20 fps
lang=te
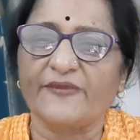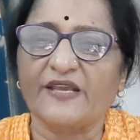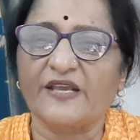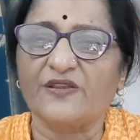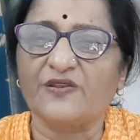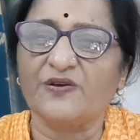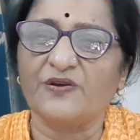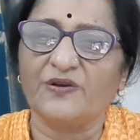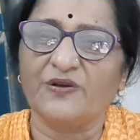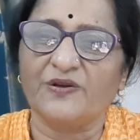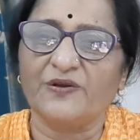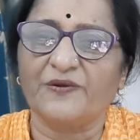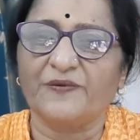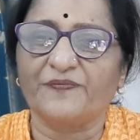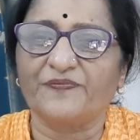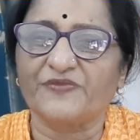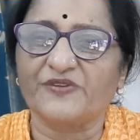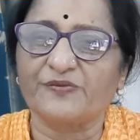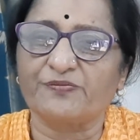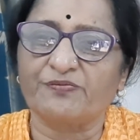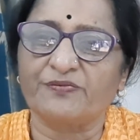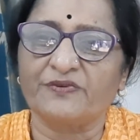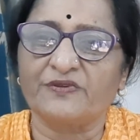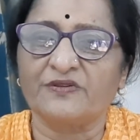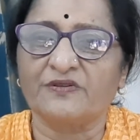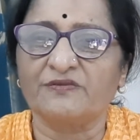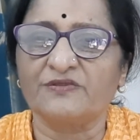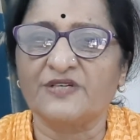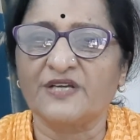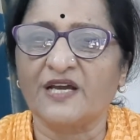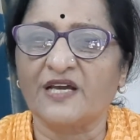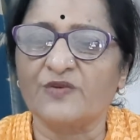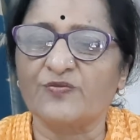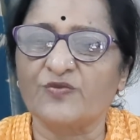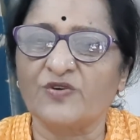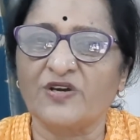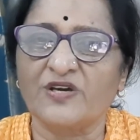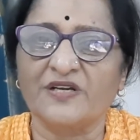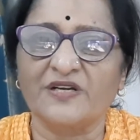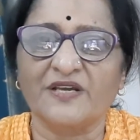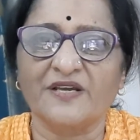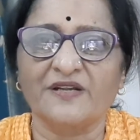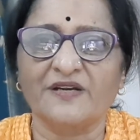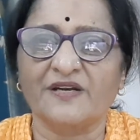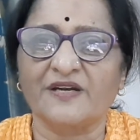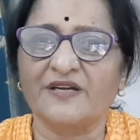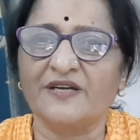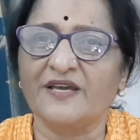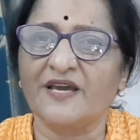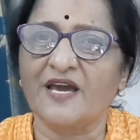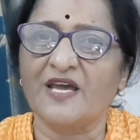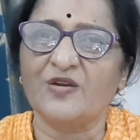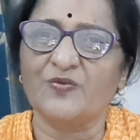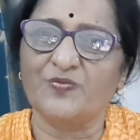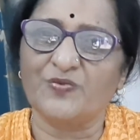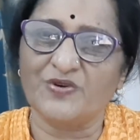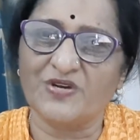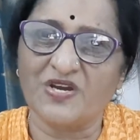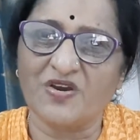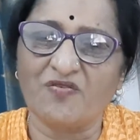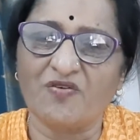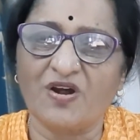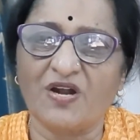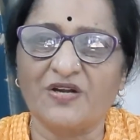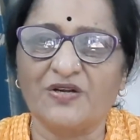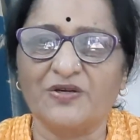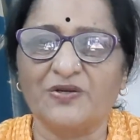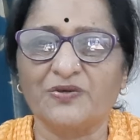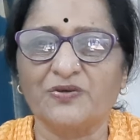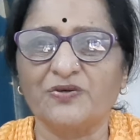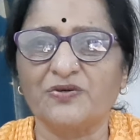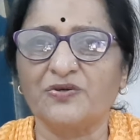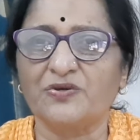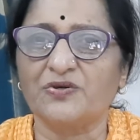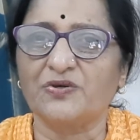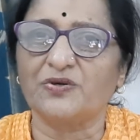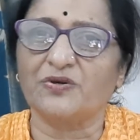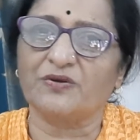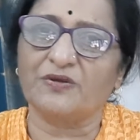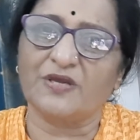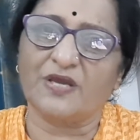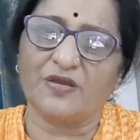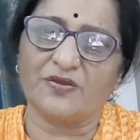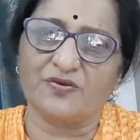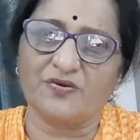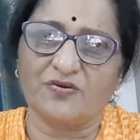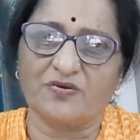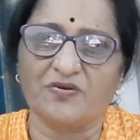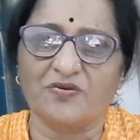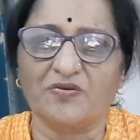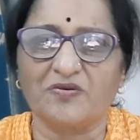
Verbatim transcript: ఏదో జగన్మోహన్ రెడ్డి గారి పుణ్యం అంటూ ఏదో